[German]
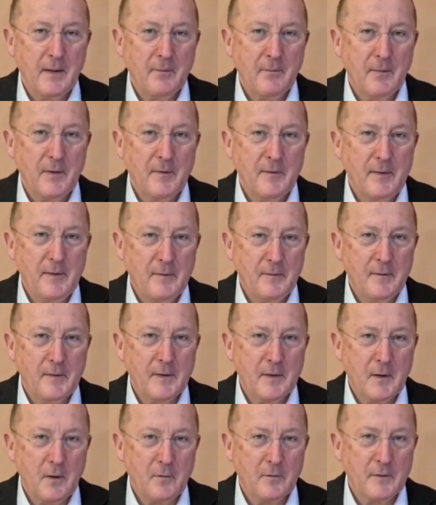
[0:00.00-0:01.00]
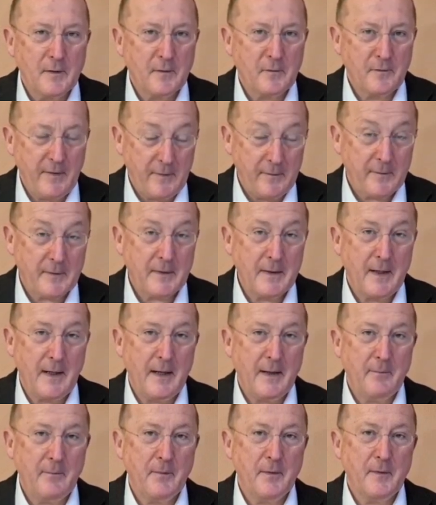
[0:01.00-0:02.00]
bezieht sich auf das
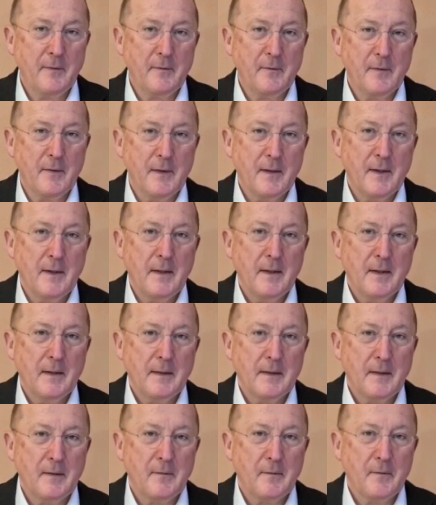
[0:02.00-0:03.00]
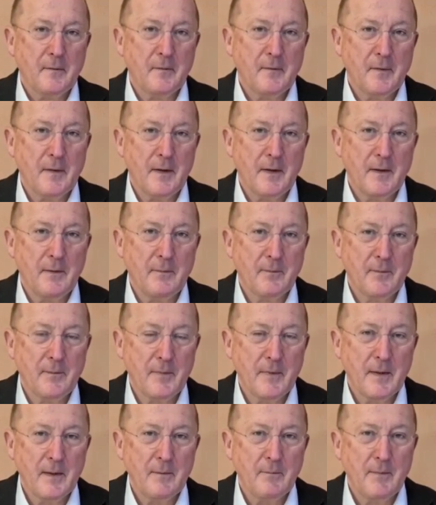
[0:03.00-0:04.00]
Festgeheimnis, dass
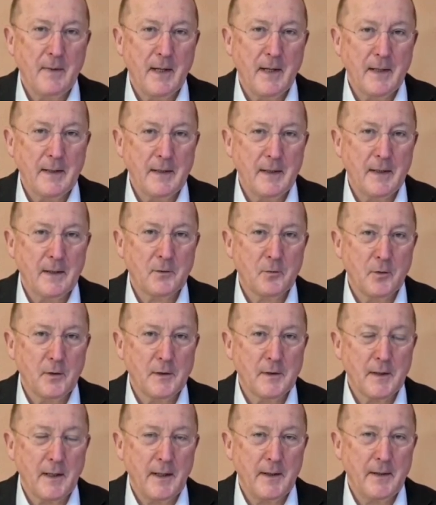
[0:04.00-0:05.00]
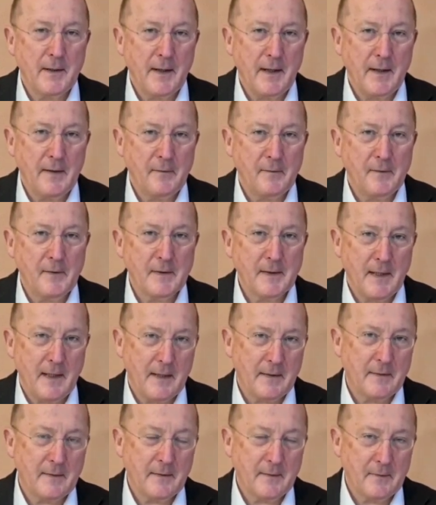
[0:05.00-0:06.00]
ähm, Maria durch ein
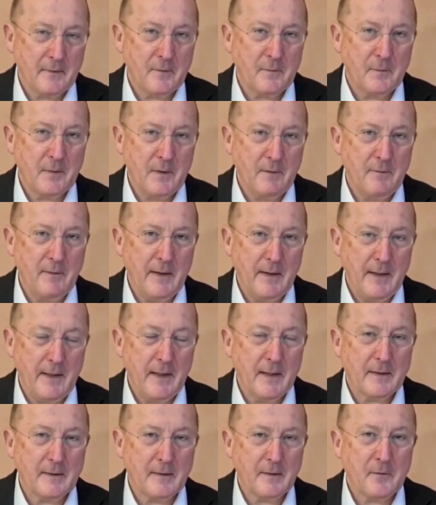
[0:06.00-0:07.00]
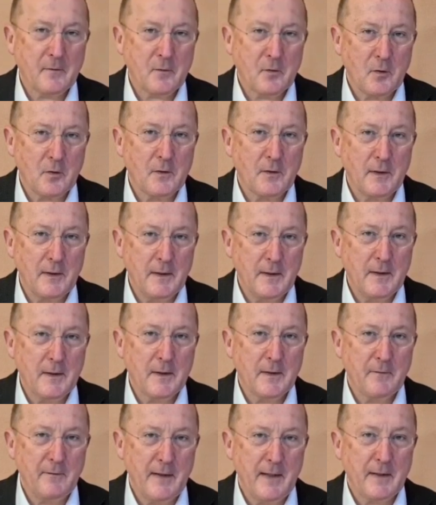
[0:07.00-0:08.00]
einzigartiges Privileg, das Gott ihr
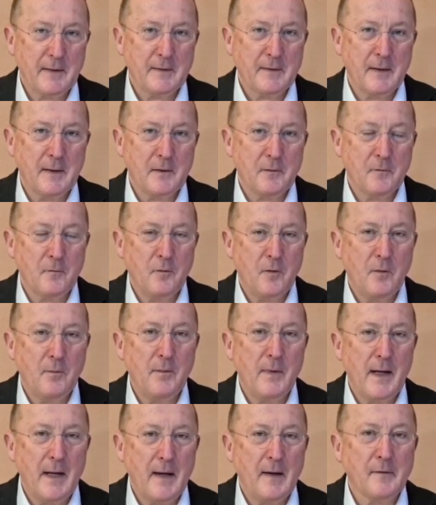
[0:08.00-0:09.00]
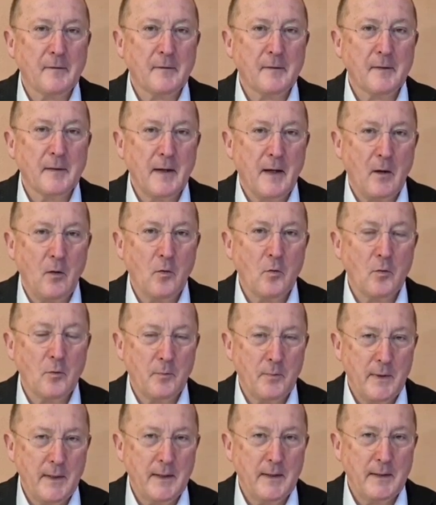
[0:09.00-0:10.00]
gewährt hat, vom ersten
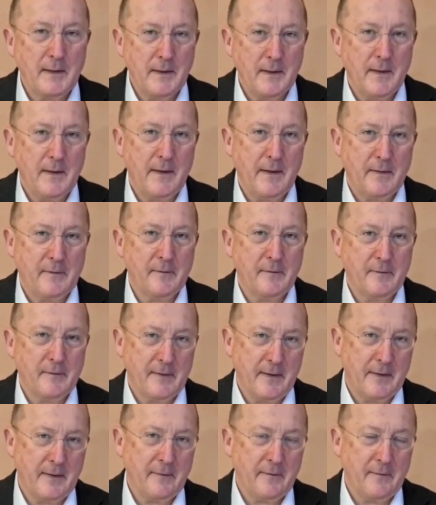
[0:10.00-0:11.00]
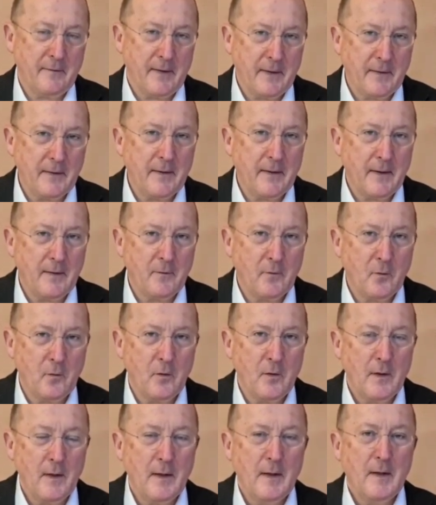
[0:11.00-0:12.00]
Augenblick ihrer Existenz an,
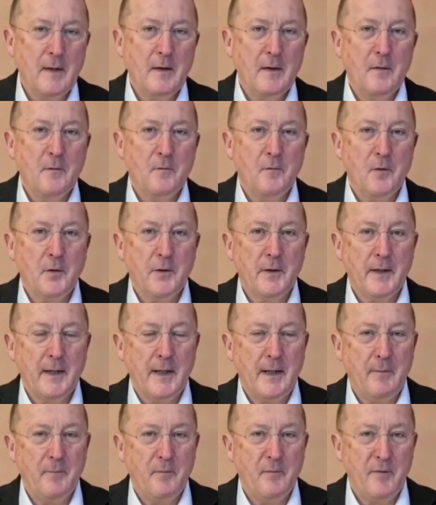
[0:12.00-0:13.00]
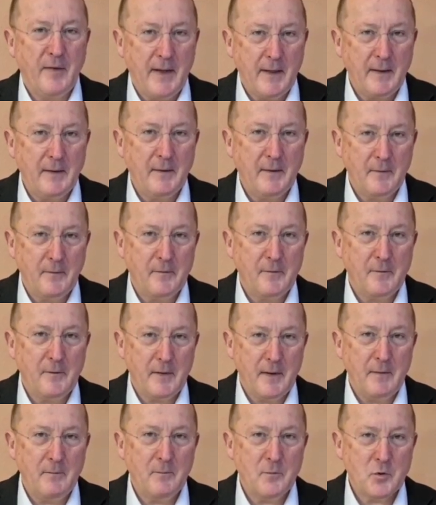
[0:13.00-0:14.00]
also von der Empfängnis
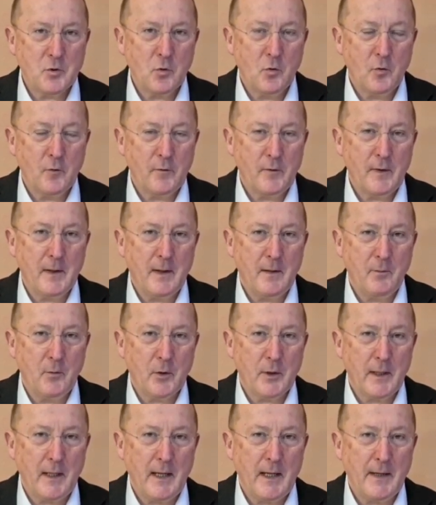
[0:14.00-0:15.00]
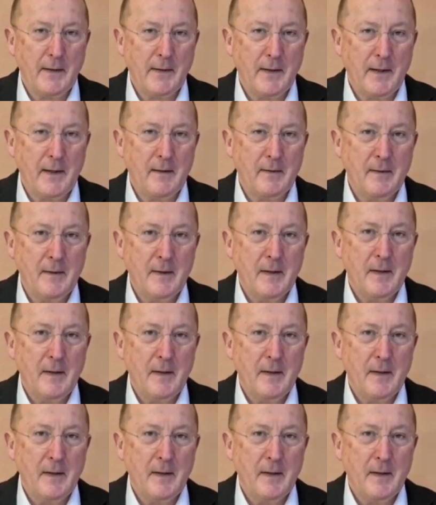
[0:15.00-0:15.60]
im Schoß ihrer Mutter Anna,